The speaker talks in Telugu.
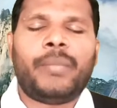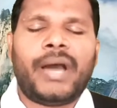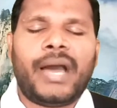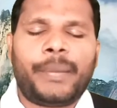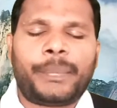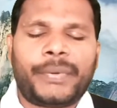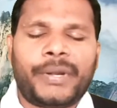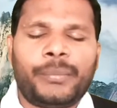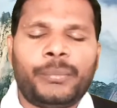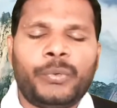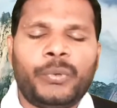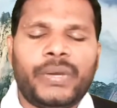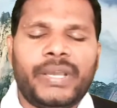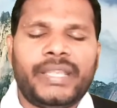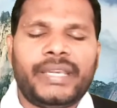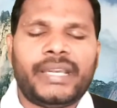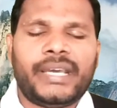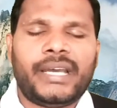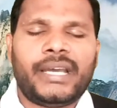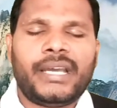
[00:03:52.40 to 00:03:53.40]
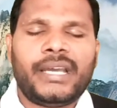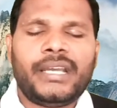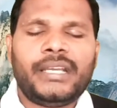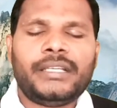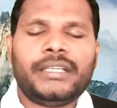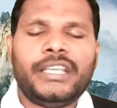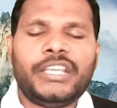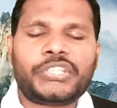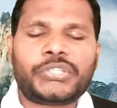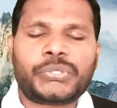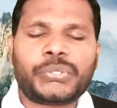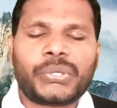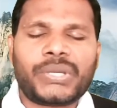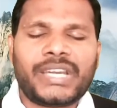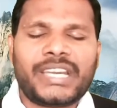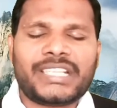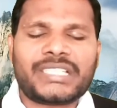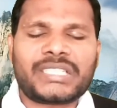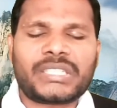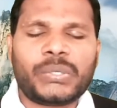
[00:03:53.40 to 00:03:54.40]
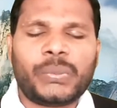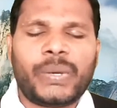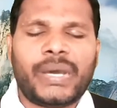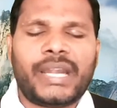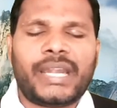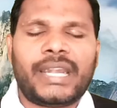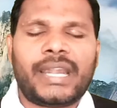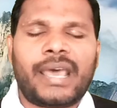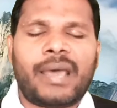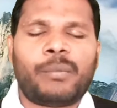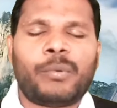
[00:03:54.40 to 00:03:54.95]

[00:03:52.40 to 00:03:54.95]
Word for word: మా ప్రభు అయిన యేసుక్రీస్తు వారి